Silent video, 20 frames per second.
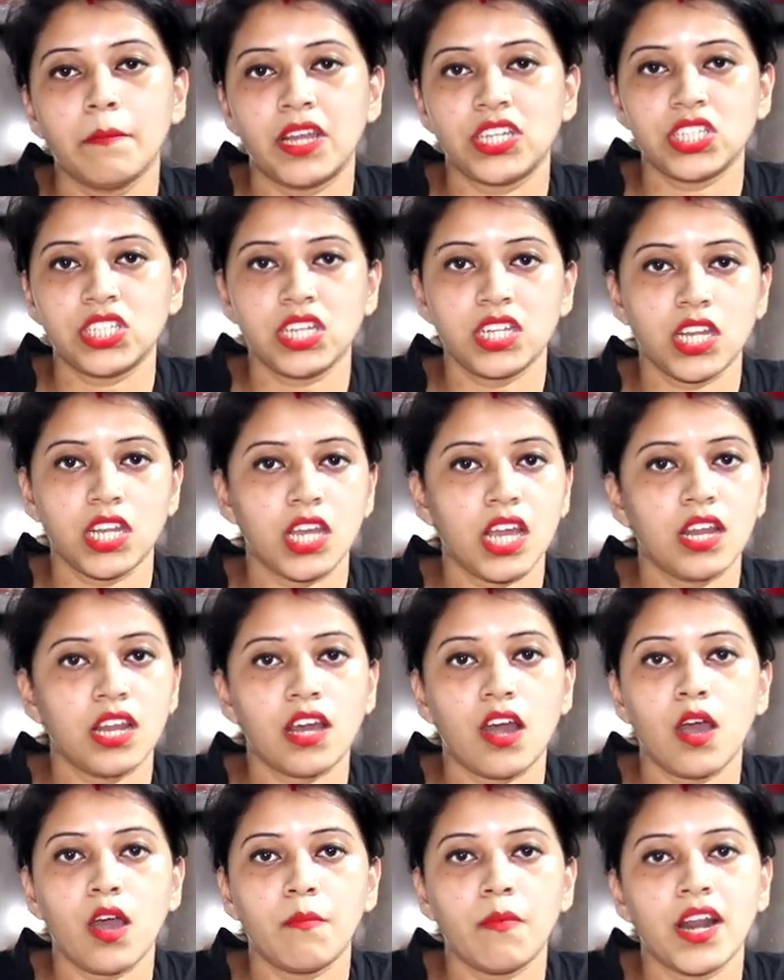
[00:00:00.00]
মেশিন নিয়ে
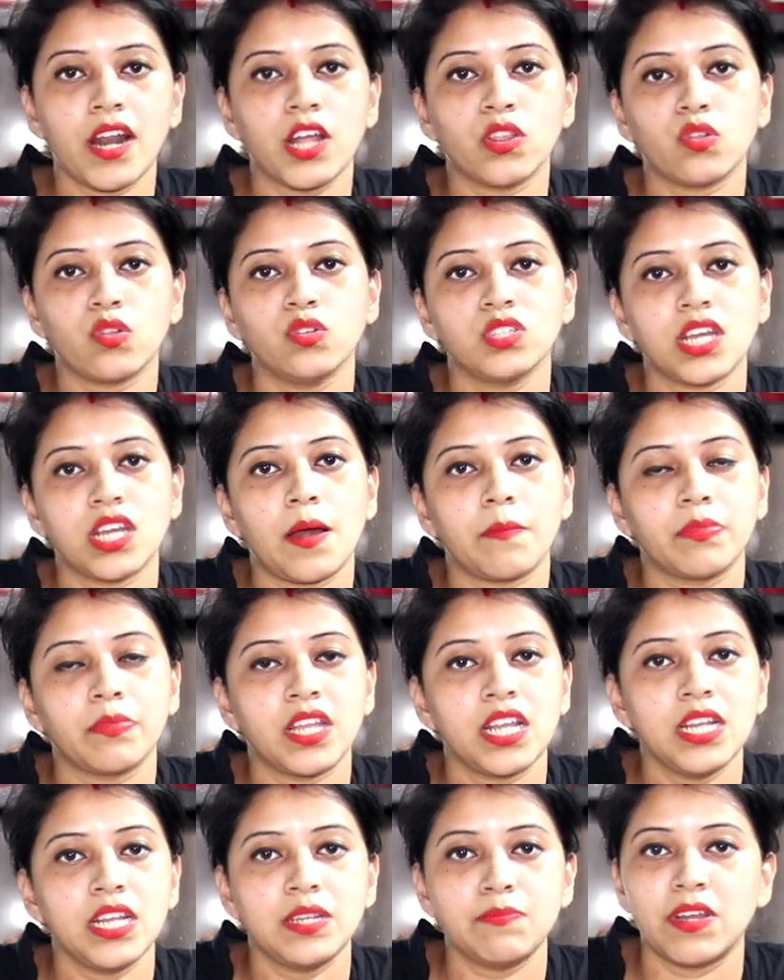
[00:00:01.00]
নেওয়া মানে তো যে
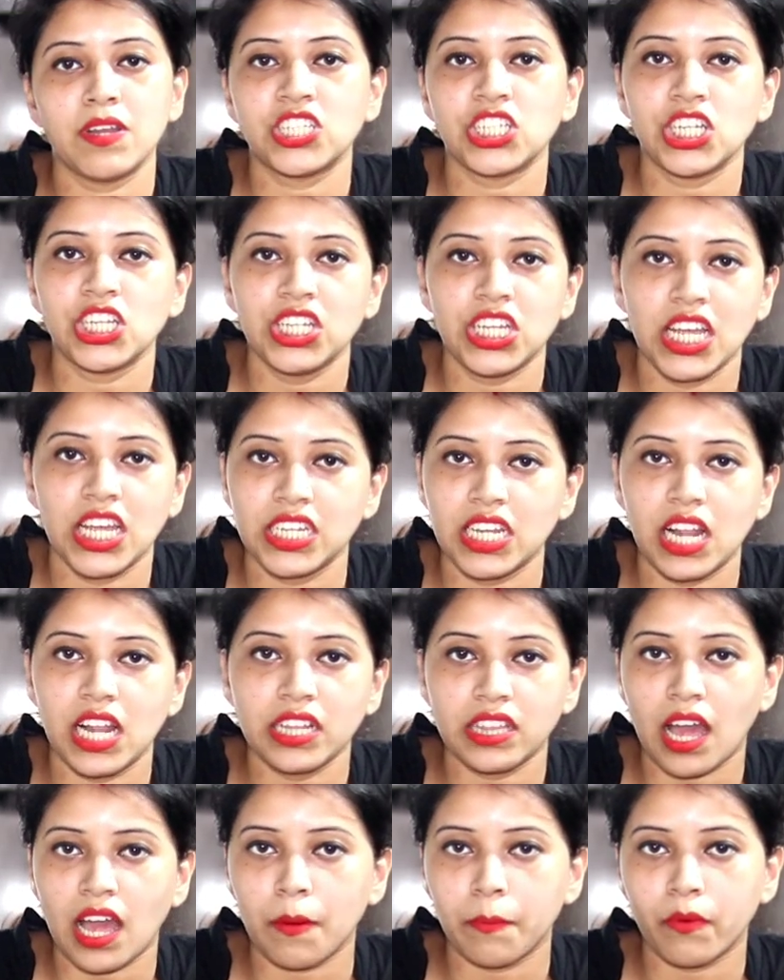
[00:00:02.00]
আপনি মেশিন নিয়ে
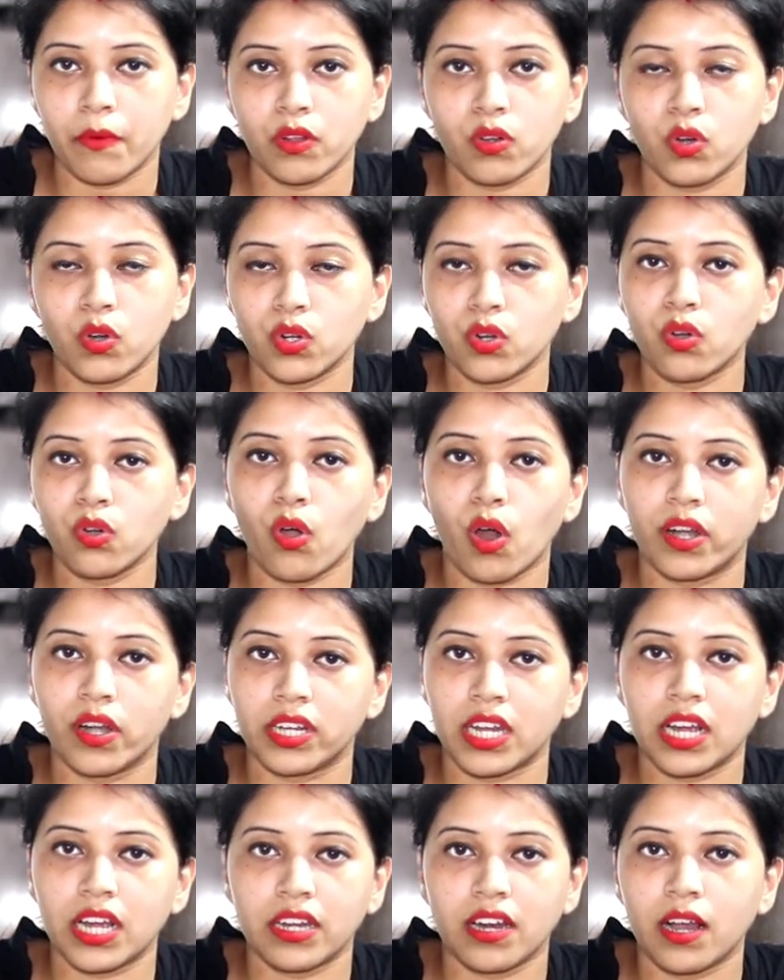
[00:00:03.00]
নিলেন তারপরে কোনো
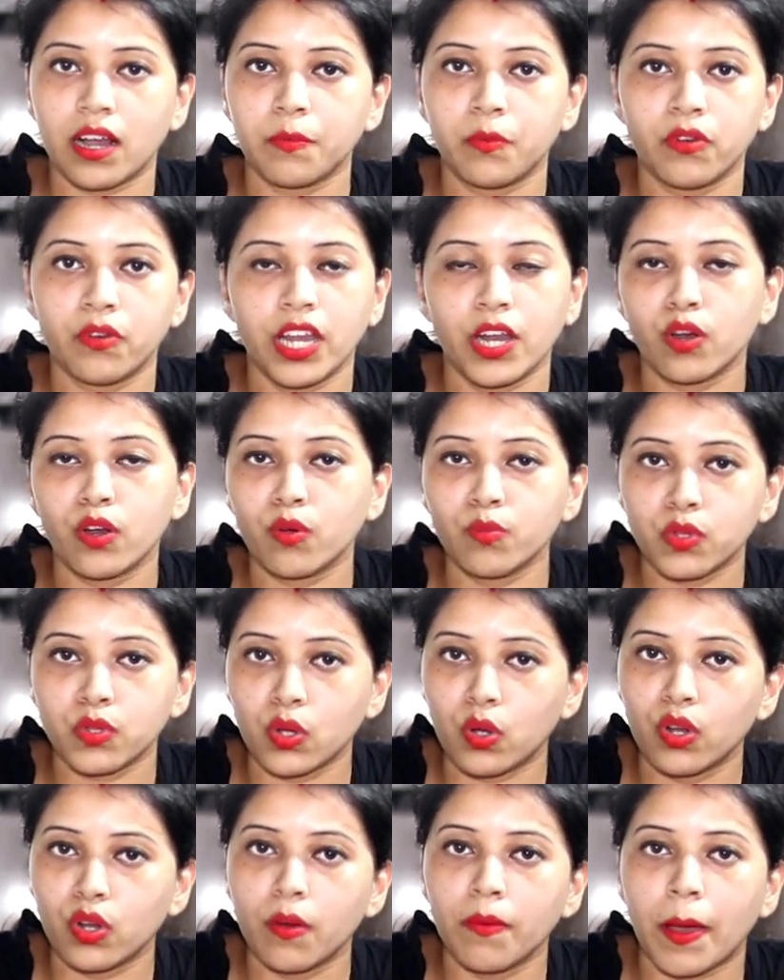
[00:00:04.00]
কন্ট্যাক্ট না এরকম
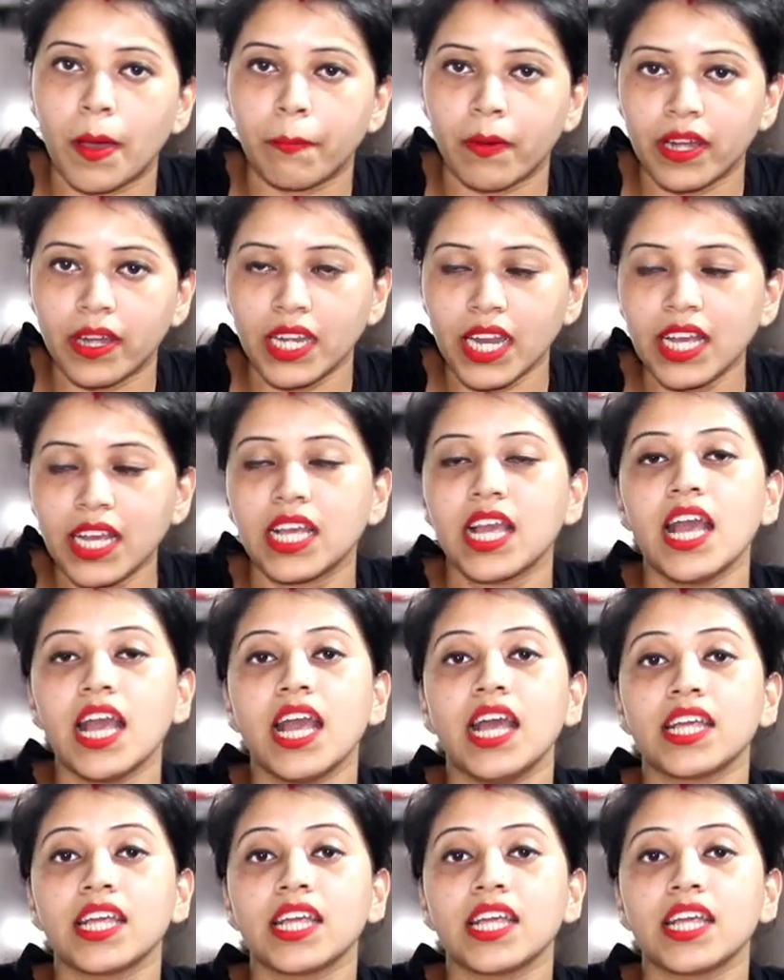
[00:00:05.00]
তো কোনো ব্যাপার নেই